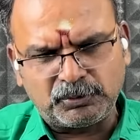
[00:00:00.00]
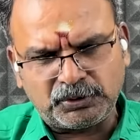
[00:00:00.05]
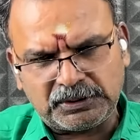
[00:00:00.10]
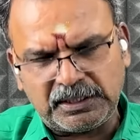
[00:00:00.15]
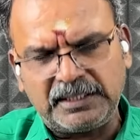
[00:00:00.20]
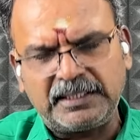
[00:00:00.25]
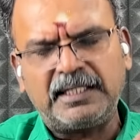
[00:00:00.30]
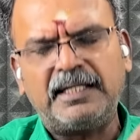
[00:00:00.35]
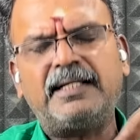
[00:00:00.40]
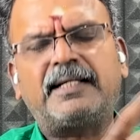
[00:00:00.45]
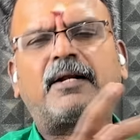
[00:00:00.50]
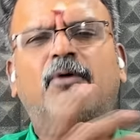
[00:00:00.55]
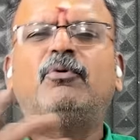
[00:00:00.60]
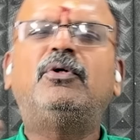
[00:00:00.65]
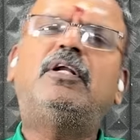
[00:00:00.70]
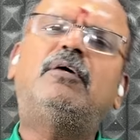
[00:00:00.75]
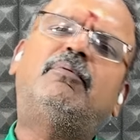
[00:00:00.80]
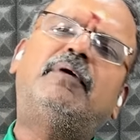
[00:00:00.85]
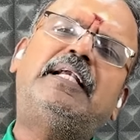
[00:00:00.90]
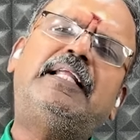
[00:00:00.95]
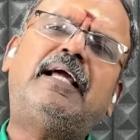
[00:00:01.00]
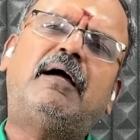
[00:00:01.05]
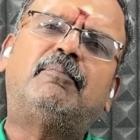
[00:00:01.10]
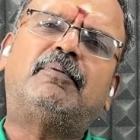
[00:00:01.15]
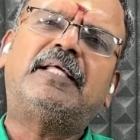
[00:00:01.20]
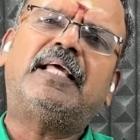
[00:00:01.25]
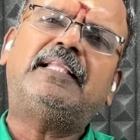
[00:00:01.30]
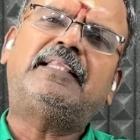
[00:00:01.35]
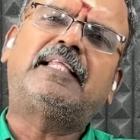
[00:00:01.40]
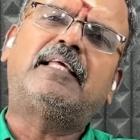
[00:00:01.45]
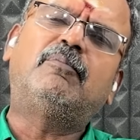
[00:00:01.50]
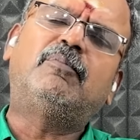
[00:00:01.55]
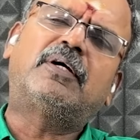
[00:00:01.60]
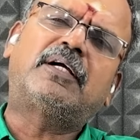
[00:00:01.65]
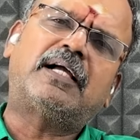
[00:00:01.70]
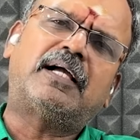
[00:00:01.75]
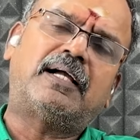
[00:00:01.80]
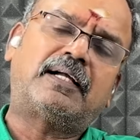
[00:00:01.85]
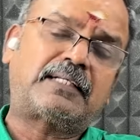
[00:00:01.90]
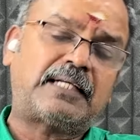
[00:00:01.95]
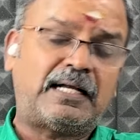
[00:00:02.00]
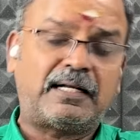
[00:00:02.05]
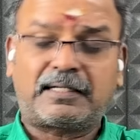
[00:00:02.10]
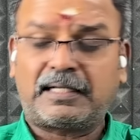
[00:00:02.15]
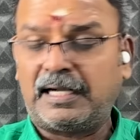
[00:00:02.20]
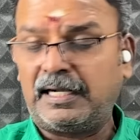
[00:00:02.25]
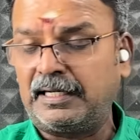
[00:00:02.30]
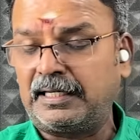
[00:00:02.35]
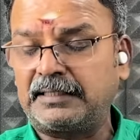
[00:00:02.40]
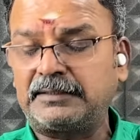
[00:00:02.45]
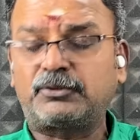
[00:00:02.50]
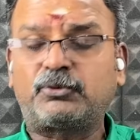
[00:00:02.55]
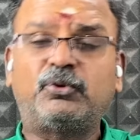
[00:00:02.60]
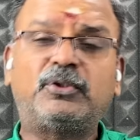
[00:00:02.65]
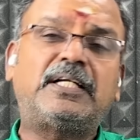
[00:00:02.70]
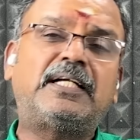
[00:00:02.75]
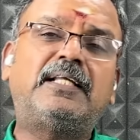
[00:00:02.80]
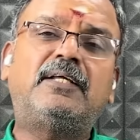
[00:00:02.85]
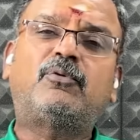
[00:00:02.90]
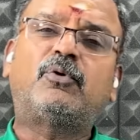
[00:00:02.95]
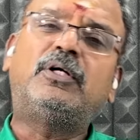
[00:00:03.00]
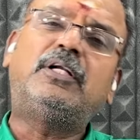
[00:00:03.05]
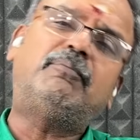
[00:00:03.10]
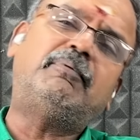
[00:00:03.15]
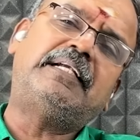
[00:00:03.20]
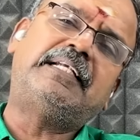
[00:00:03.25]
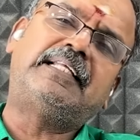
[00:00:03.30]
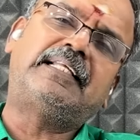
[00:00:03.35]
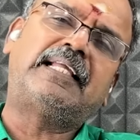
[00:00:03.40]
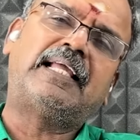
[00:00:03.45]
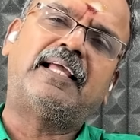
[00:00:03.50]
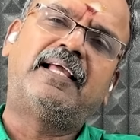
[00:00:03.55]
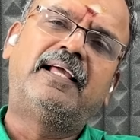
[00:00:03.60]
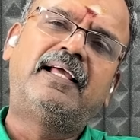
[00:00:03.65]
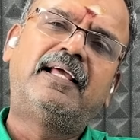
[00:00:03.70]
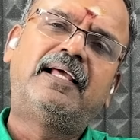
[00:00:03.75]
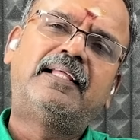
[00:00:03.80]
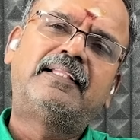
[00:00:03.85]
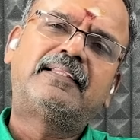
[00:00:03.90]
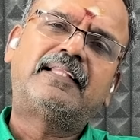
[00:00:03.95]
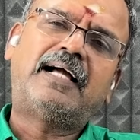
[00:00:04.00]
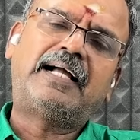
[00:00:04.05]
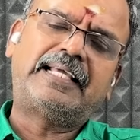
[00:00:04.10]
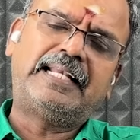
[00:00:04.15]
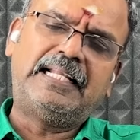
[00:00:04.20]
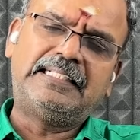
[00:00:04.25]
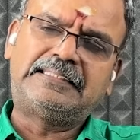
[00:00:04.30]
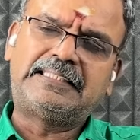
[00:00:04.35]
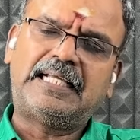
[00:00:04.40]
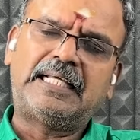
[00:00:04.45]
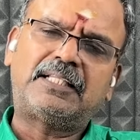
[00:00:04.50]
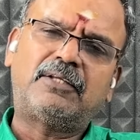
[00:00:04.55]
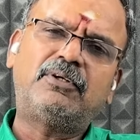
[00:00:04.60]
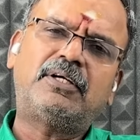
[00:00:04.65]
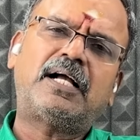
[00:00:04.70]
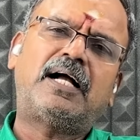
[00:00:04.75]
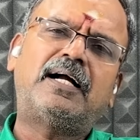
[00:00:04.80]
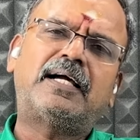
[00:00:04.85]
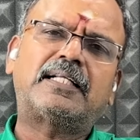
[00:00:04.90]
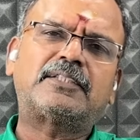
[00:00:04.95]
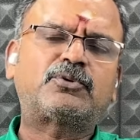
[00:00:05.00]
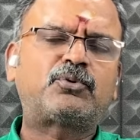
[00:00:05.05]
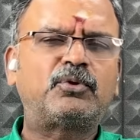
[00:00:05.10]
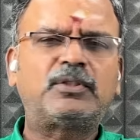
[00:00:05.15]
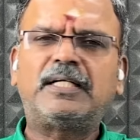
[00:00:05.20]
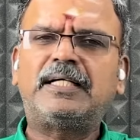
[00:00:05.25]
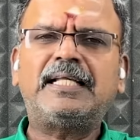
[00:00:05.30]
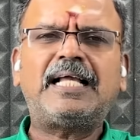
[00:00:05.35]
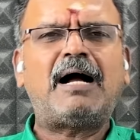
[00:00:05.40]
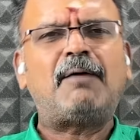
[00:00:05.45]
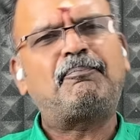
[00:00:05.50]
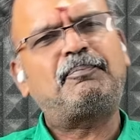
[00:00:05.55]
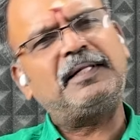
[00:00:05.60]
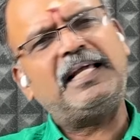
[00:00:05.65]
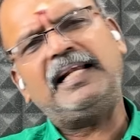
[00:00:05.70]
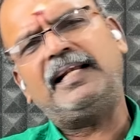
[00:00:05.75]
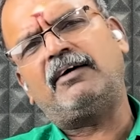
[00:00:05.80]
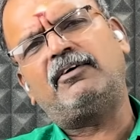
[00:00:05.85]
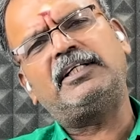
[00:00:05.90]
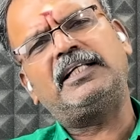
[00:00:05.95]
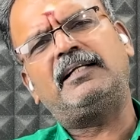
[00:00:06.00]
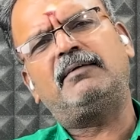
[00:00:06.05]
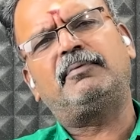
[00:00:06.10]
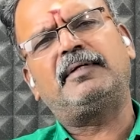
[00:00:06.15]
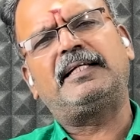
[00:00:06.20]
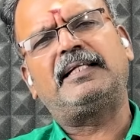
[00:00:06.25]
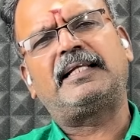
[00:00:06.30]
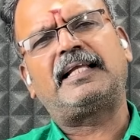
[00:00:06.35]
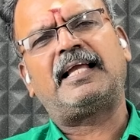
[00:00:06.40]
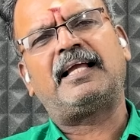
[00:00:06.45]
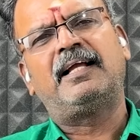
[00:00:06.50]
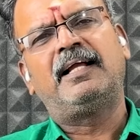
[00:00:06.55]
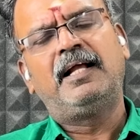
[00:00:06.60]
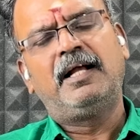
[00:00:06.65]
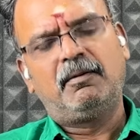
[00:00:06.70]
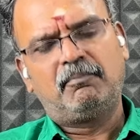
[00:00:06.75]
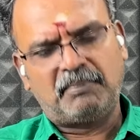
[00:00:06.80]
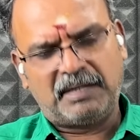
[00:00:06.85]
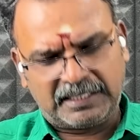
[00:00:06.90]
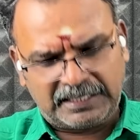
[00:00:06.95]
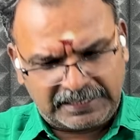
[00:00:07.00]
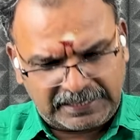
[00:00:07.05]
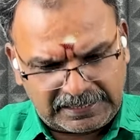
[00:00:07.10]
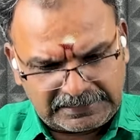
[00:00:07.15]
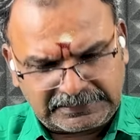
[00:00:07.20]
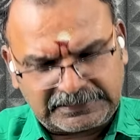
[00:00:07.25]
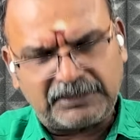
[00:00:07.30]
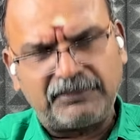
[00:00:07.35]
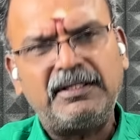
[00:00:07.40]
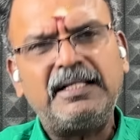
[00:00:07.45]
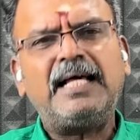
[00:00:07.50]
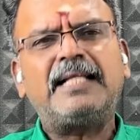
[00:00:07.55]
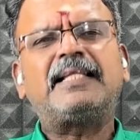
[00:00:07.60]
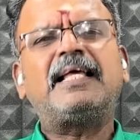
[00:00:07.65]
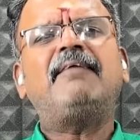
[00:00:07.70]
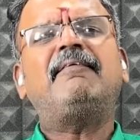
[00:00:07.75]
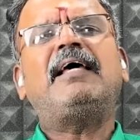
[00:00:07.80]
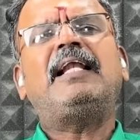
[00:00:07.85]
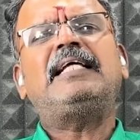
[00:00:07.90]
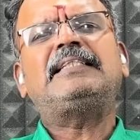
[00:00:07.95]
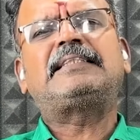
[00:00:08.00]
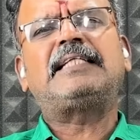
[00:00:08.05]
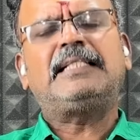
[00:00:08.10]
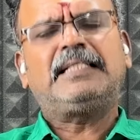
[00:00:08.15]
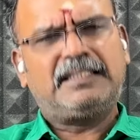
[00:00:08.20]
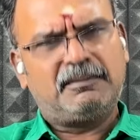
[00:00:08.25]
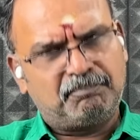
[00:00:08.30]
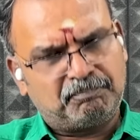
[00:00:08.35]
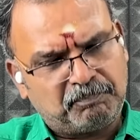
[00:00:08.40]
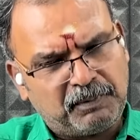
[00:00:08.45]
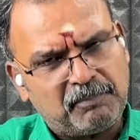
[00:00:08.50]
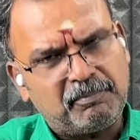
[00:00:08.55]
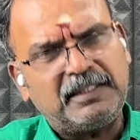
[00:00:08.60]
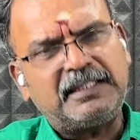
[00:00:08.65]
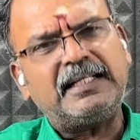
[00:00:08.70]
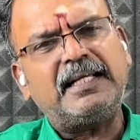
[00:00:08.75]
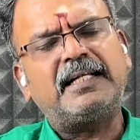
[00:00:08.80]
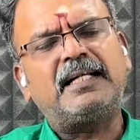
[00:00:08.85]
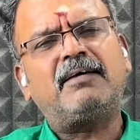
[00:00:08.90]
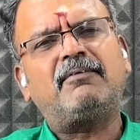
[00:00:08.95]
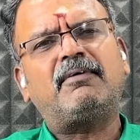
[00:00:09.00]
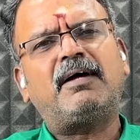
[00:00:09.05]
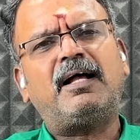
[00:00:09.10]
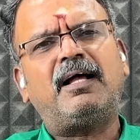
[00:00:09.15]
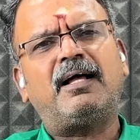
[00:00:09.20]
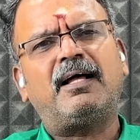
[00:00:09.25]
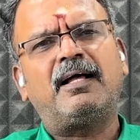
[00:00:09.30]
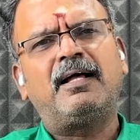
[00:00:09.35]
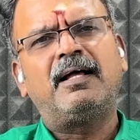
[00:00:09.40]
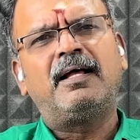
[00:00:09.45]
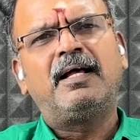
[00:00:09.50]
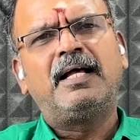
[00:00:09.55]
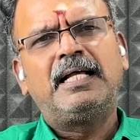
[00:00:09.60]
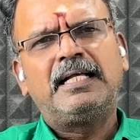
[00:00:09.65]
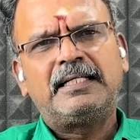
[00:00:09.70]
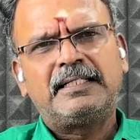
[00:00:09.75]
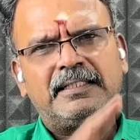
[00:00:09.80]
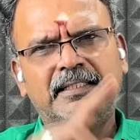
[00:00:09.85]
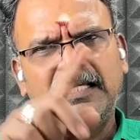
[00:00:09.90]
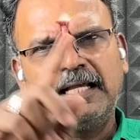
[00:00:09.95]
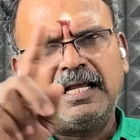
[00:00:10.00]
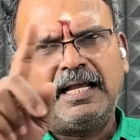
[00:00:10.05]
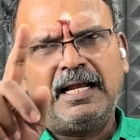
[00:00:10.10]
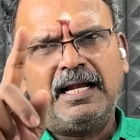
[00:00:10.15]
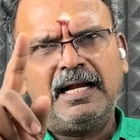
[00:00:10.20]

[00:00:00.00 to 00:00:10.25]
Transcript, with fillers: முஸ்லீம்களையும் ரவுண்டு பண்ணி அப்படியே திமுக காங்கிரஸ் கூட்டணி கொண்டு போயிட்டீங்க அகிலேஷ் யாதவ் காங்கிரஸ் கூட்டணி அப்படியே நவட்டிட்டு போயிட்டீங்க மகாராஷ்டிராவிலையும் அதே வேலையை செய்து இப்போ மட்டும் என்னவா ஏ